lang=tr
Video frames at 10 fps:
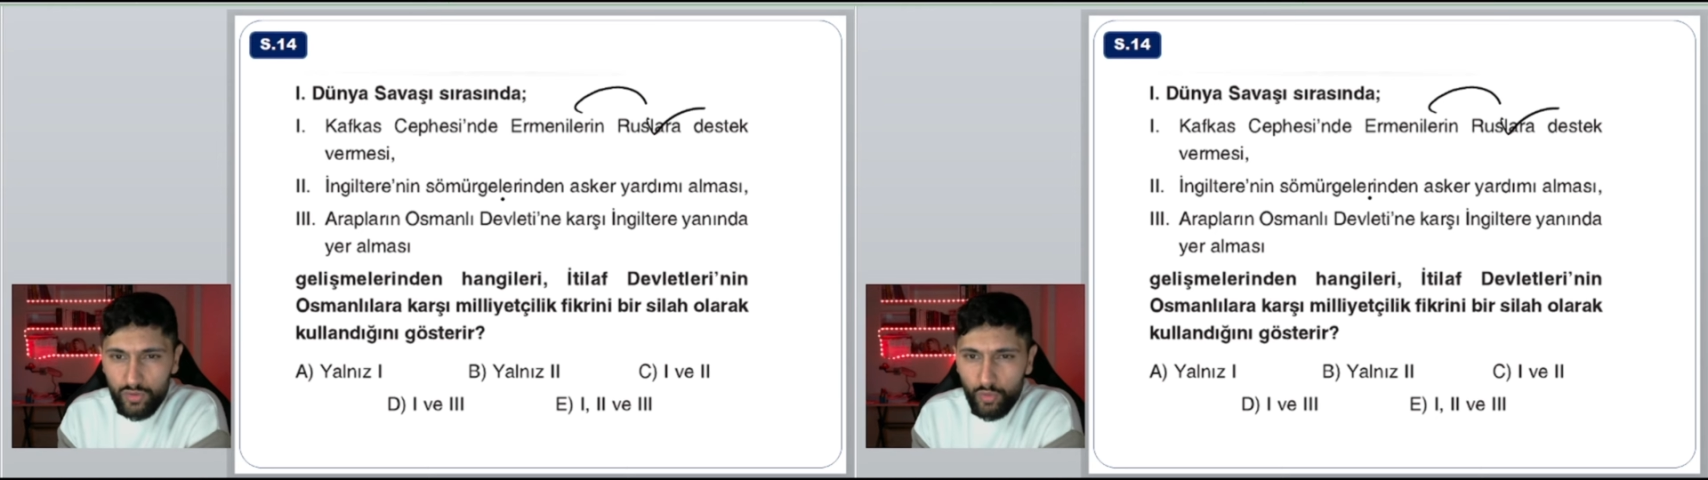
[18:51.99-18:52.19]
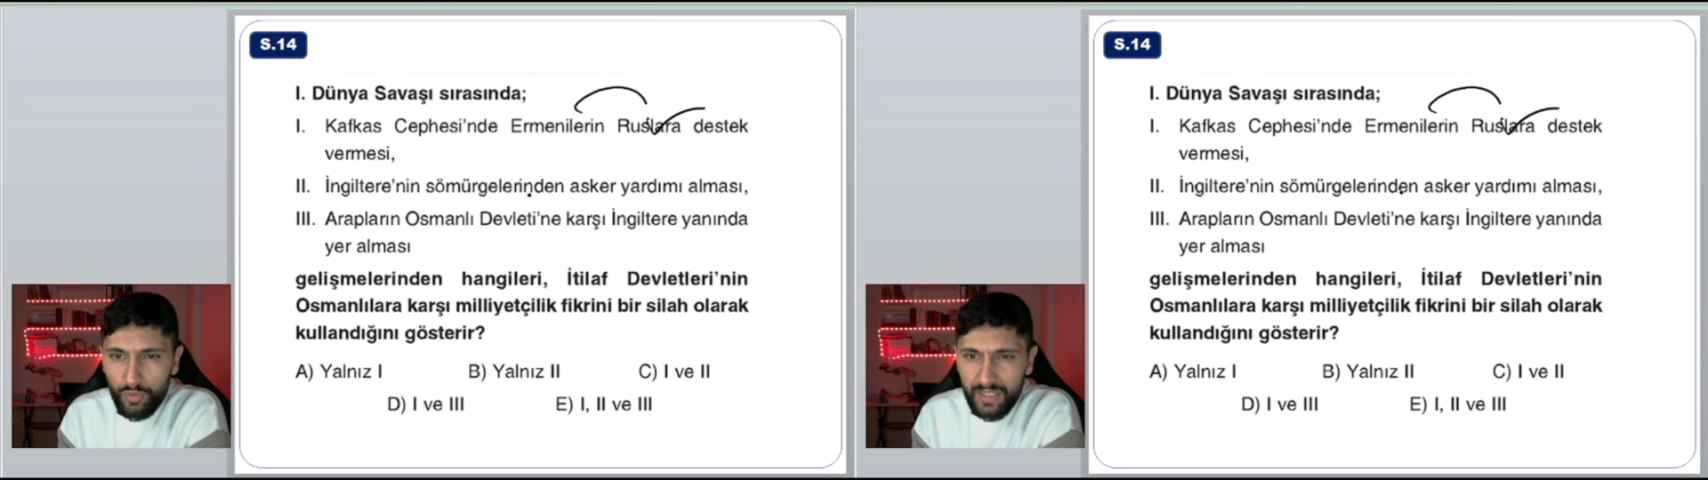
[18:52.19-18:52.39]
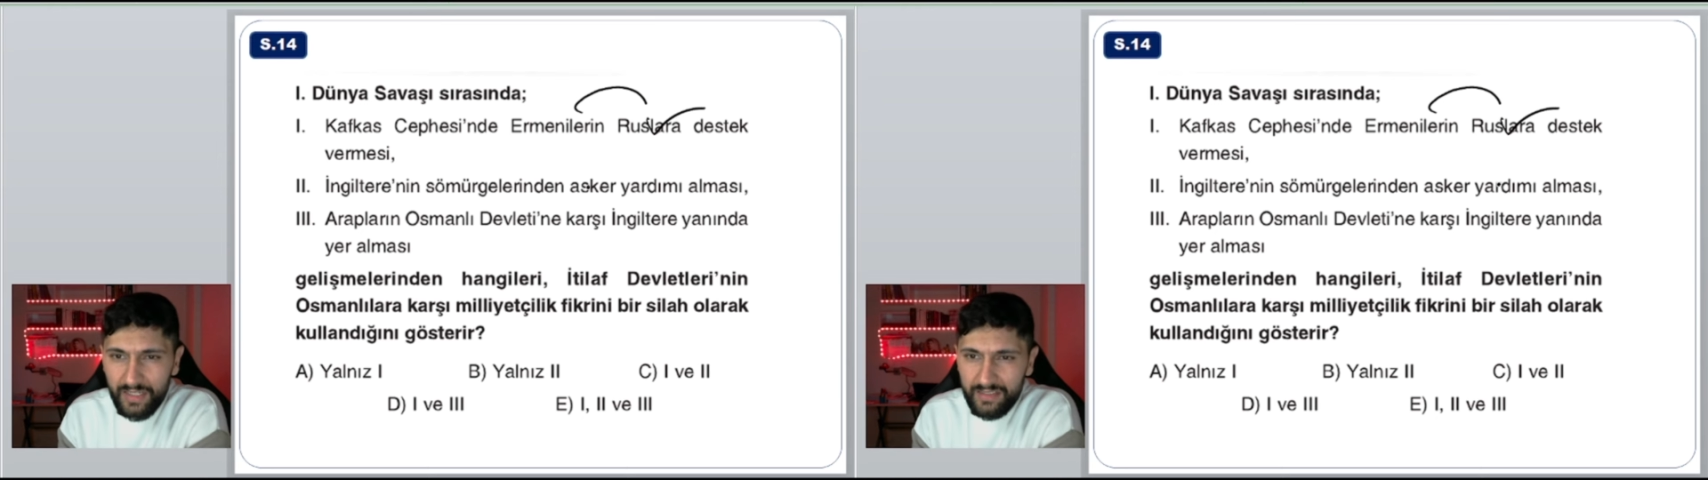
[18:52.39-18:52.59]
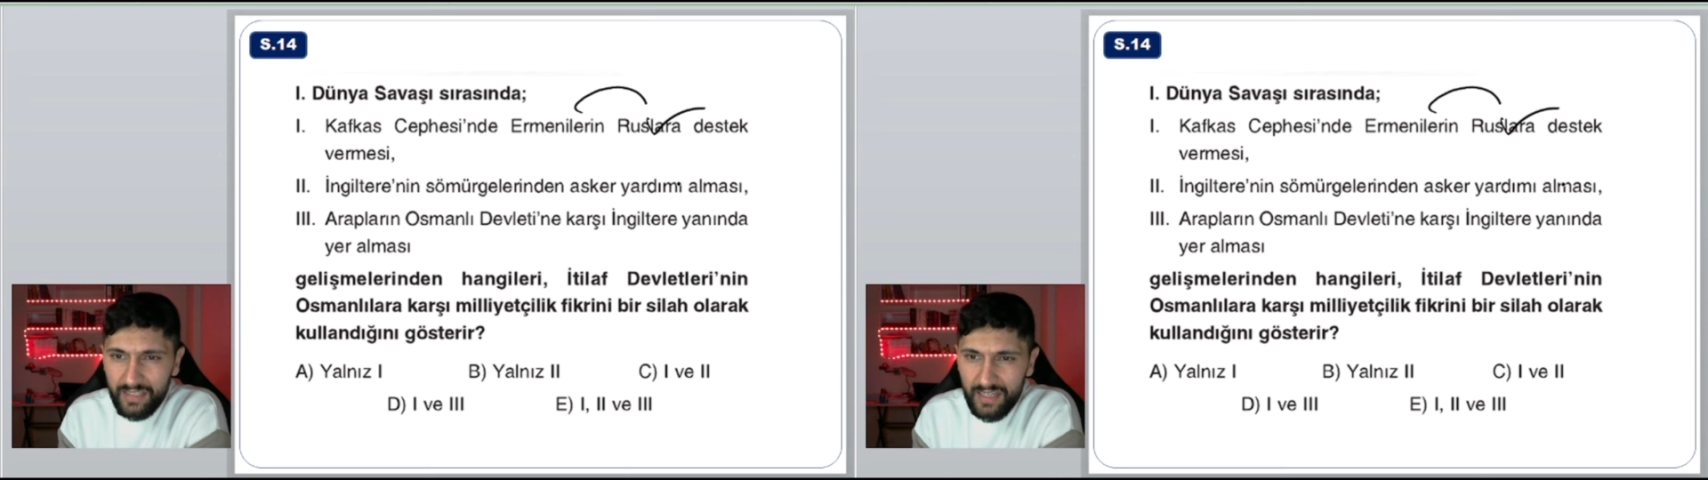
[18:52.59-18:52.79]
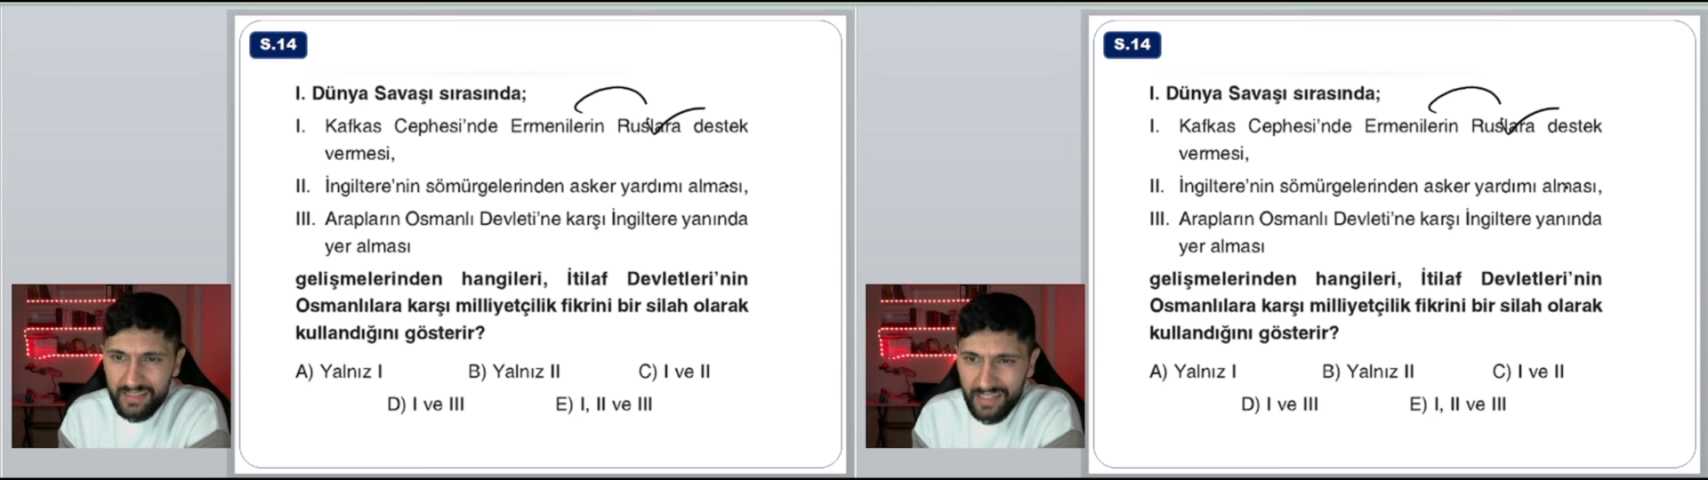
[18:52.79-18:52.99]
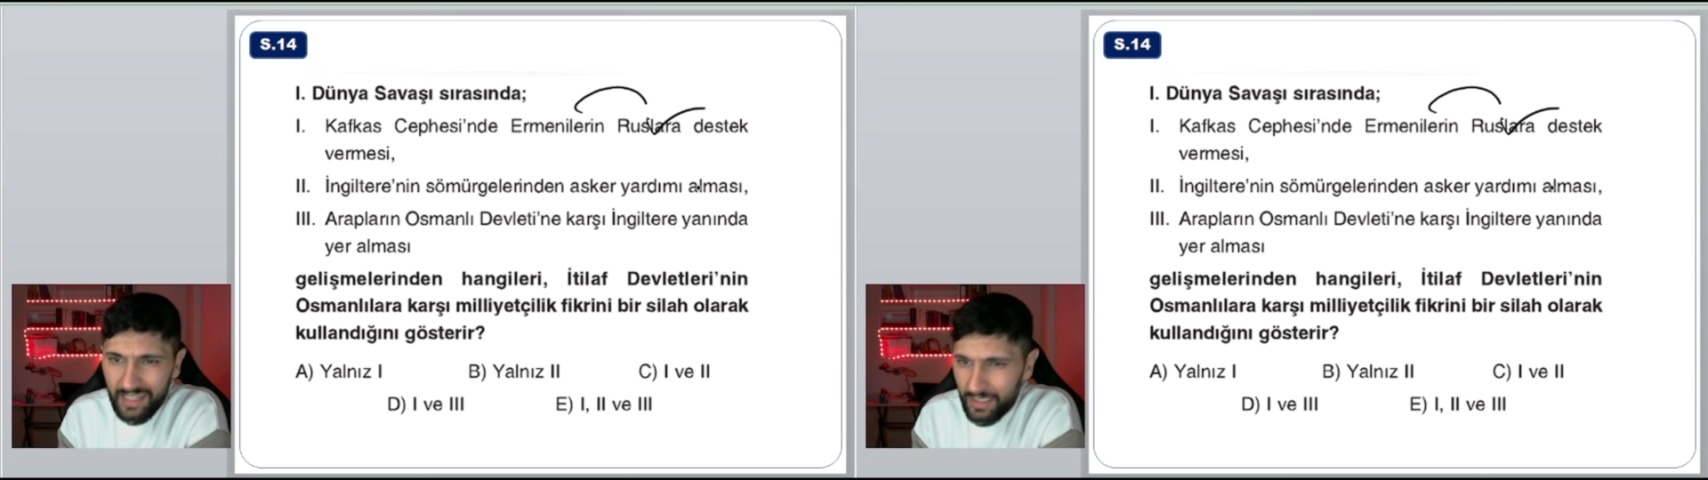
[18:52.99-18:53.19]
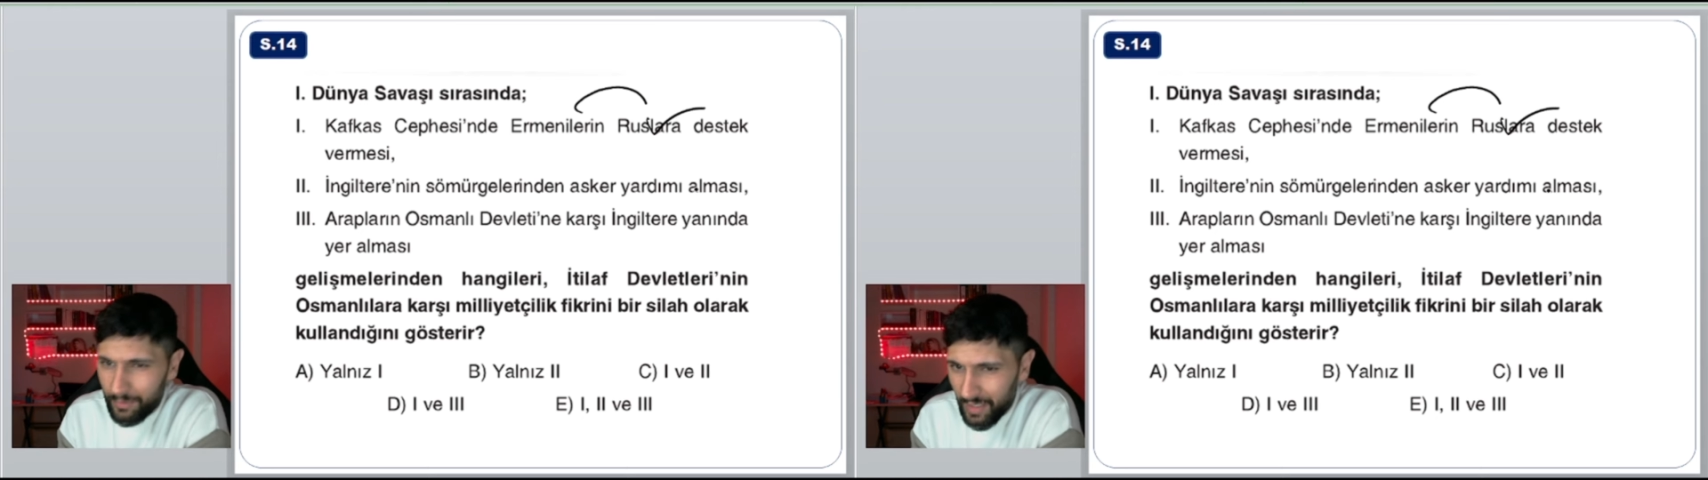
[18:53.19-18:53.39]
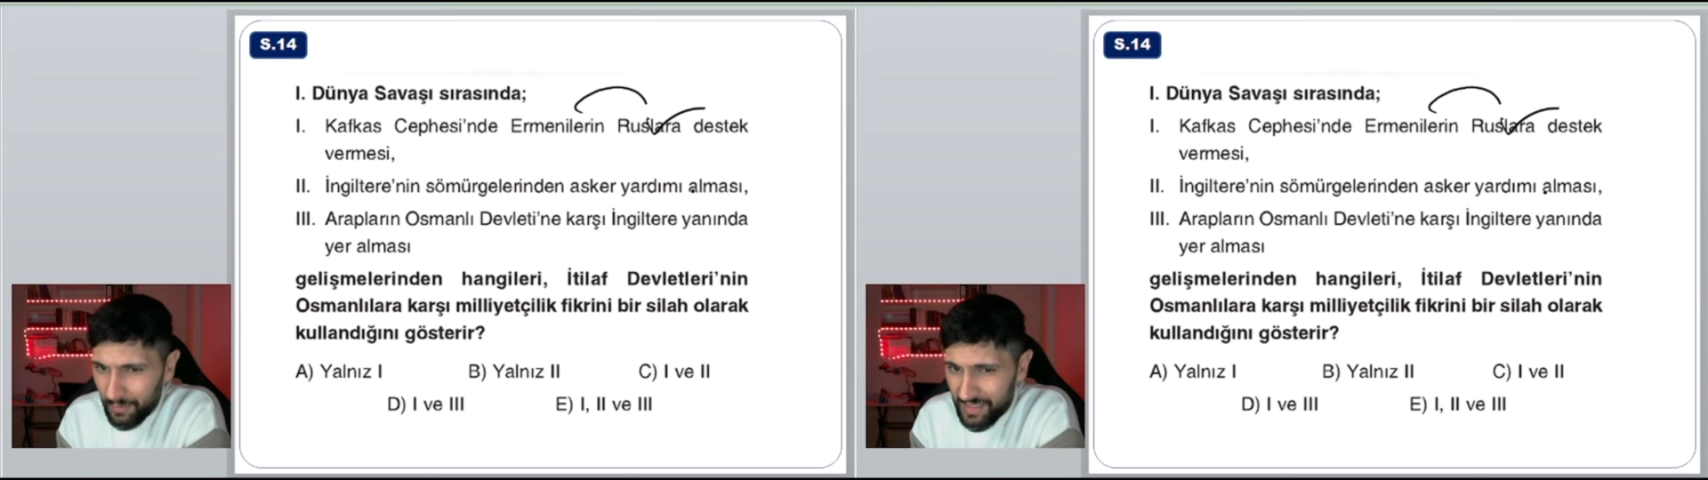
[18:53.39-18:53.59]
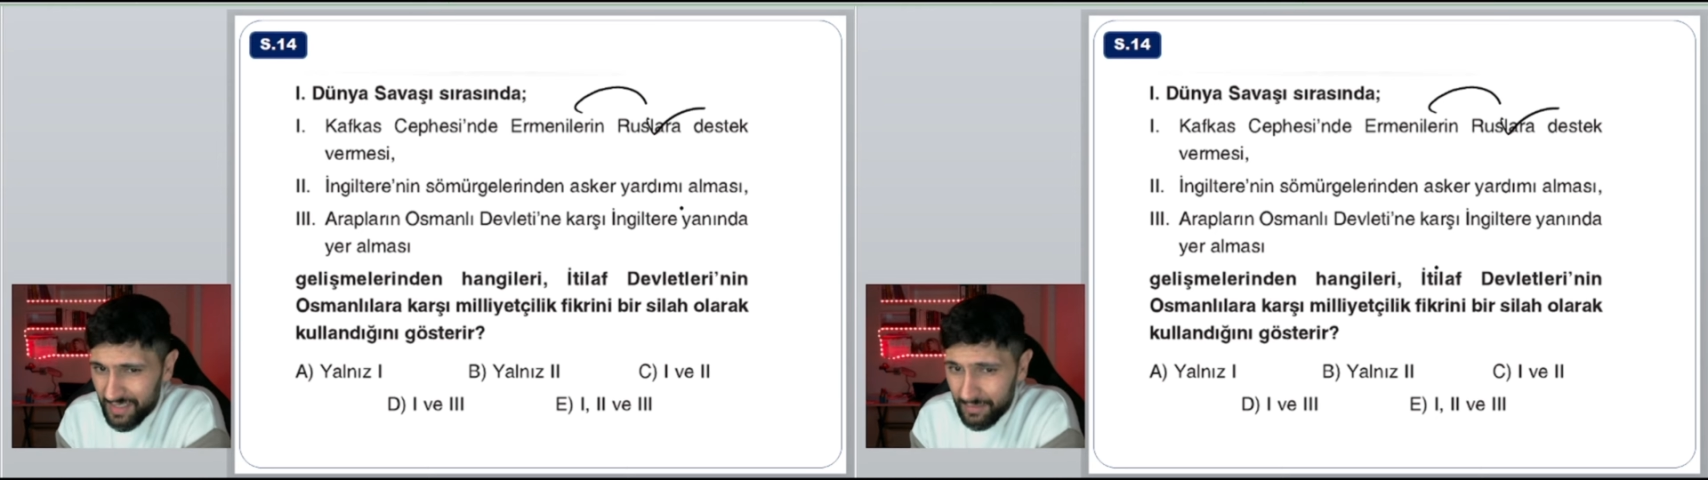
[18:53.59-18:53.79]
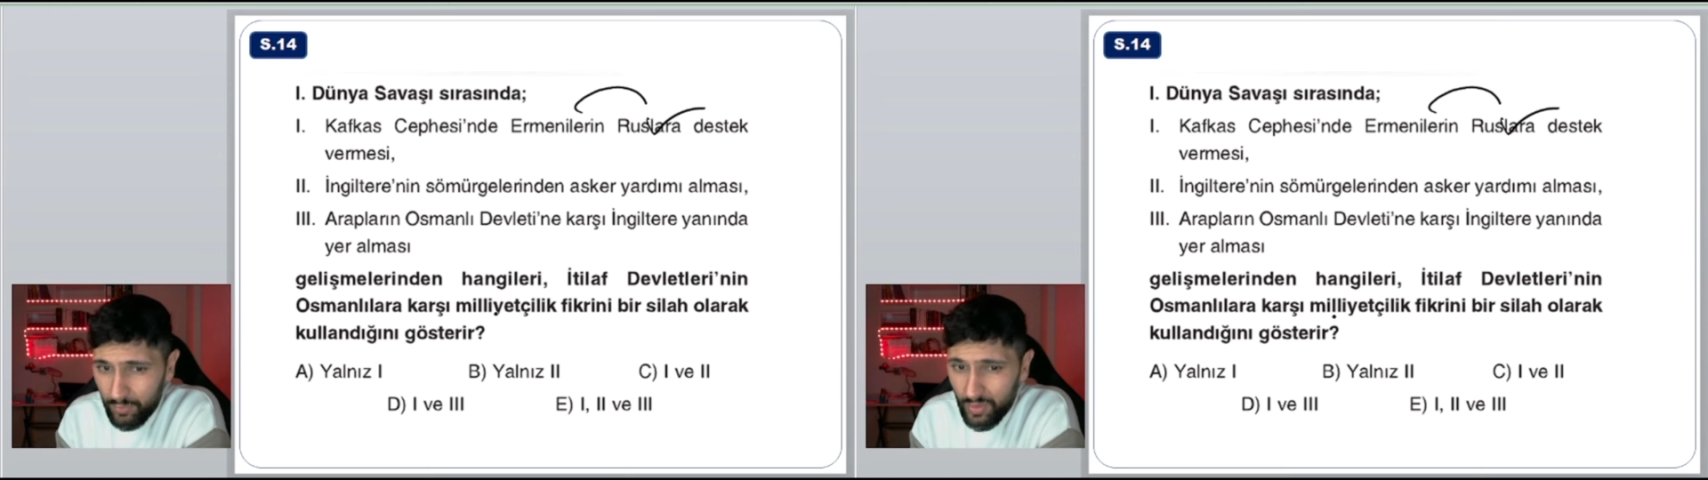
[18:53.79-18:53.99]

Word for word: sömürgelerinden asker yardımı alması.